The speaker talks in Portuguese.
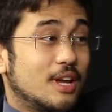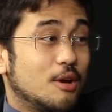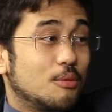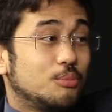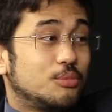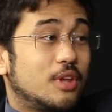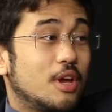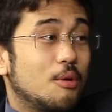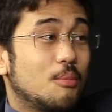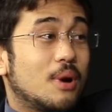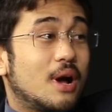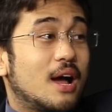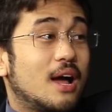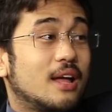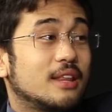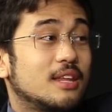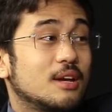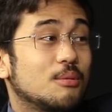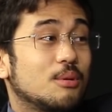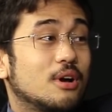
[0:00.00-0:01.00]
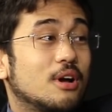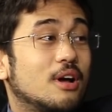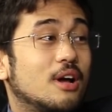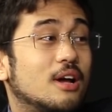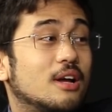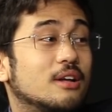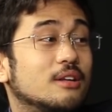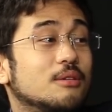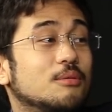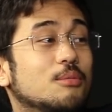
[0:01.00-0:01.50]
tem, tem uma, tem
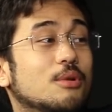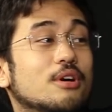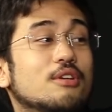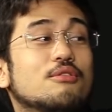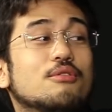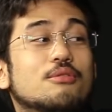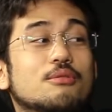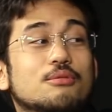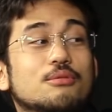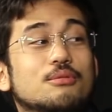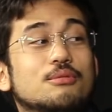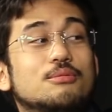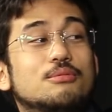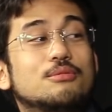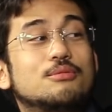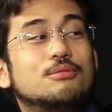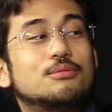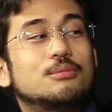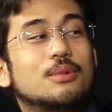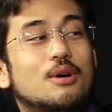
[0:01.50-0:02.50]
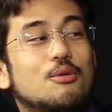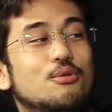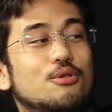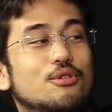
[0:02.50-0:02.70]
uma, uma, uma